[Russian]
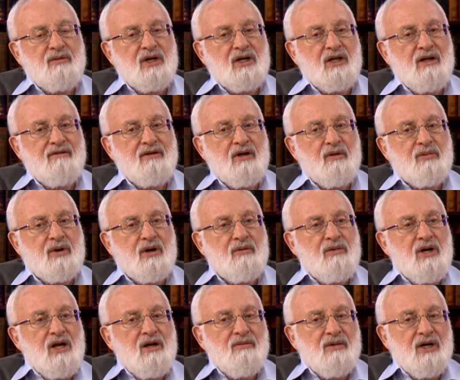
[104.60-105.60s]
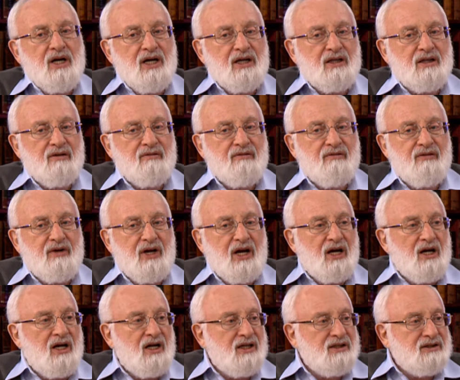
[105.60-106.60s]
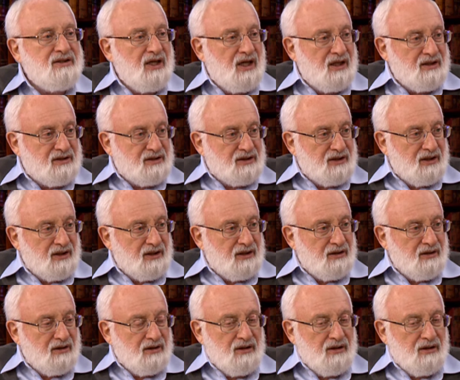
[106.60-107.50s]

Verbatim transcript: самая главная проблема – это в реализации.